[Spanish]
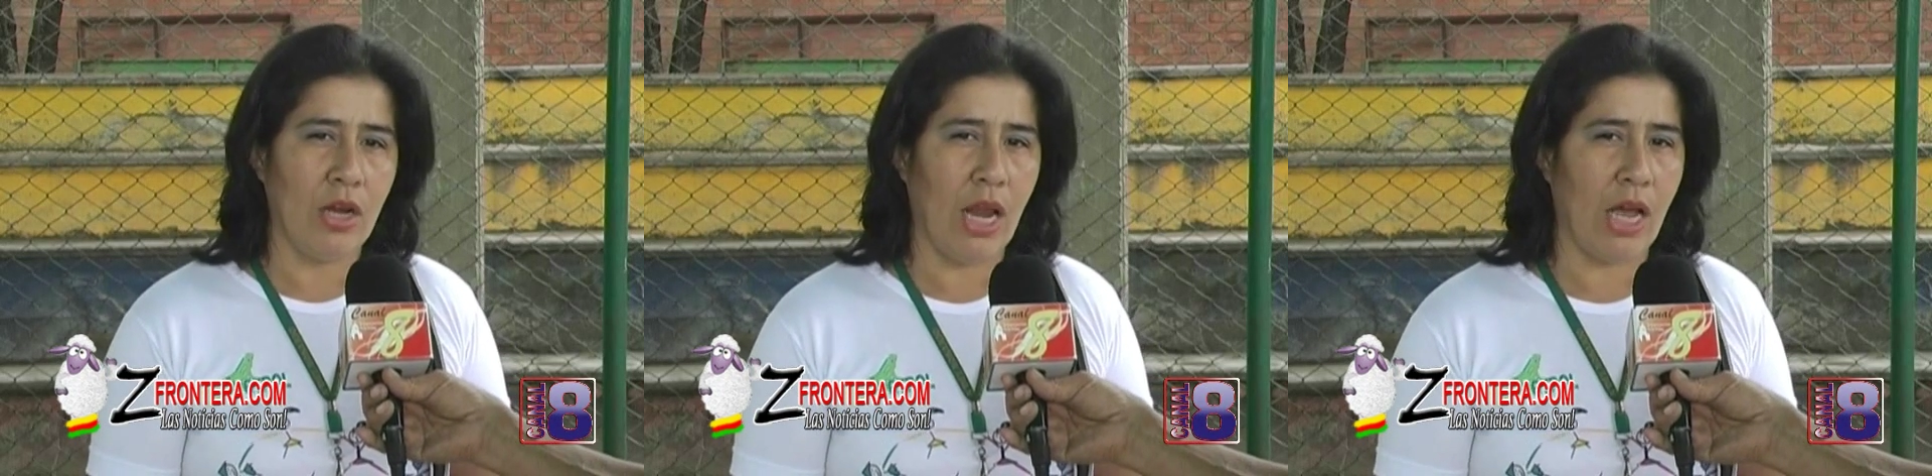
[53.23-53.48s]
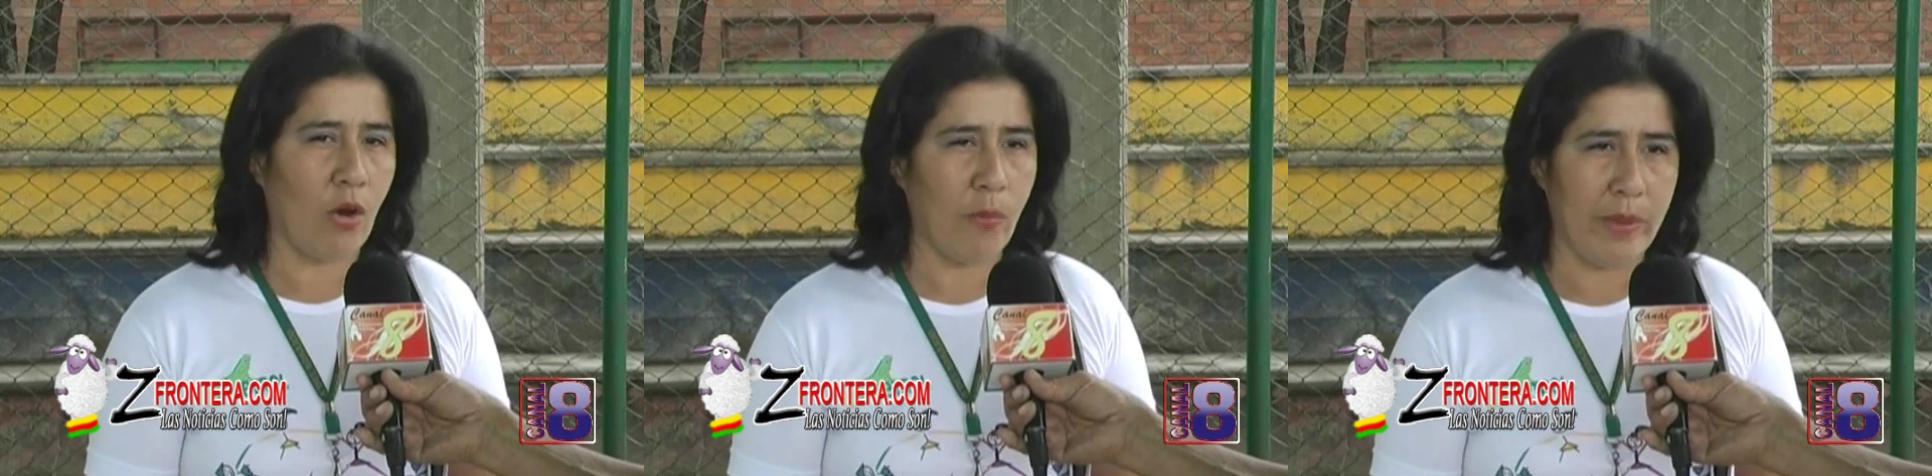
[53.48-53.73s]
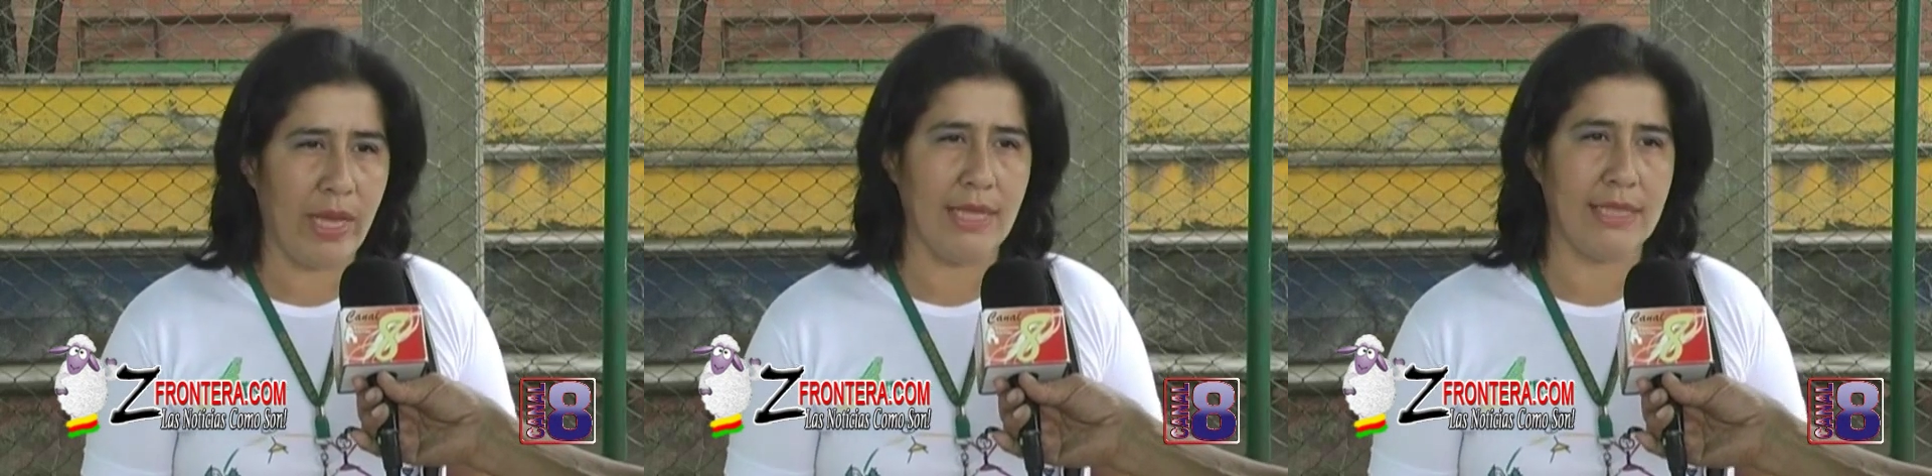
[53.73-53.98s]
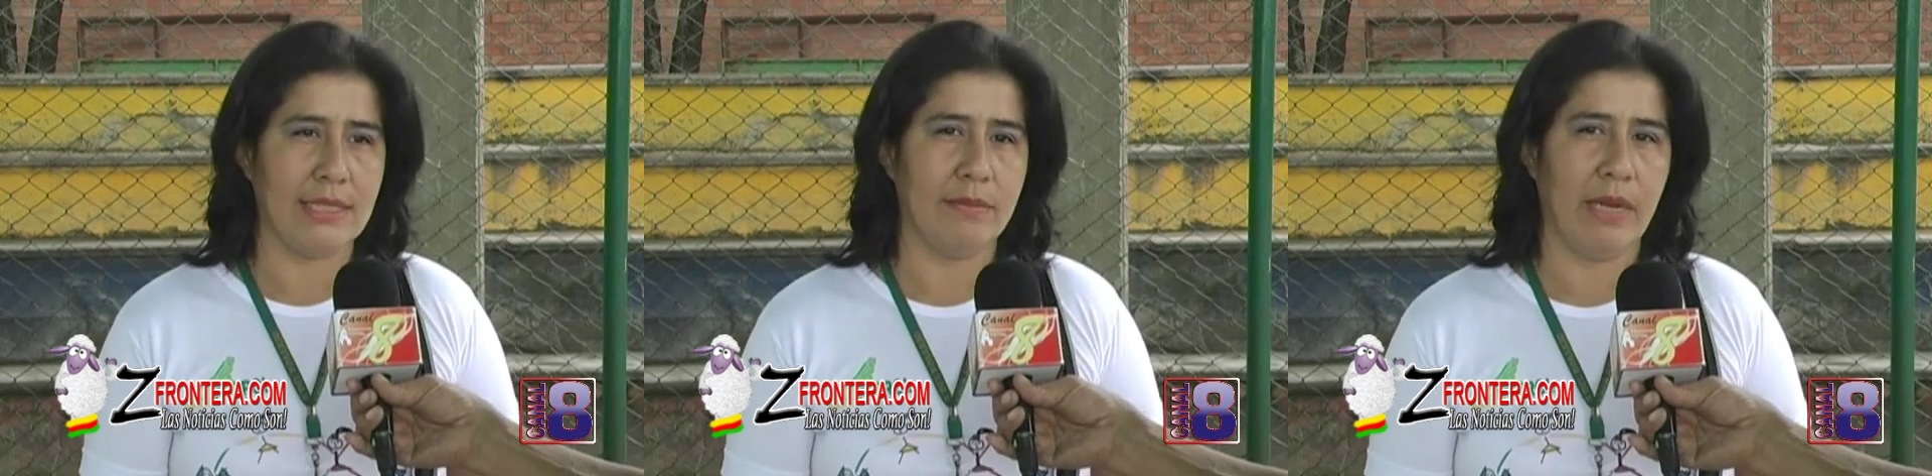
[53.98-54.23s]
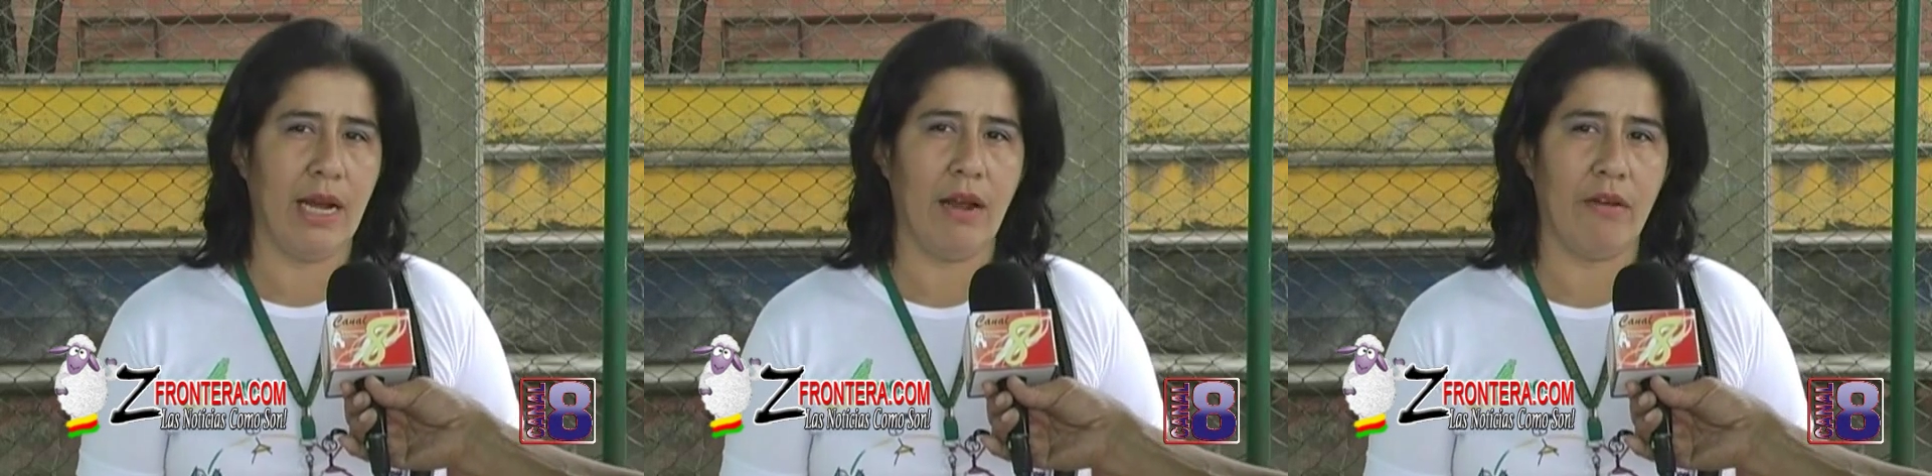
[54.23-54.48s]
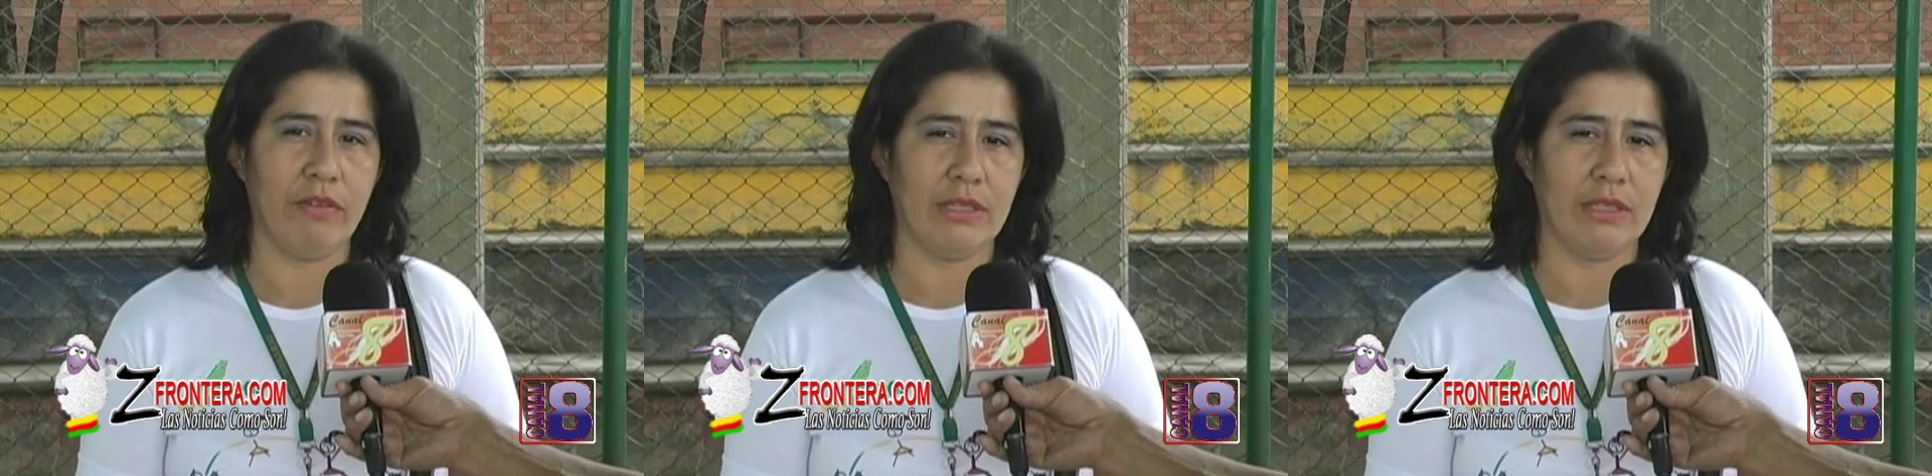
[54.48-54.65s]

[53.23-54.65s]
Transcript: la copia del CISBEN a la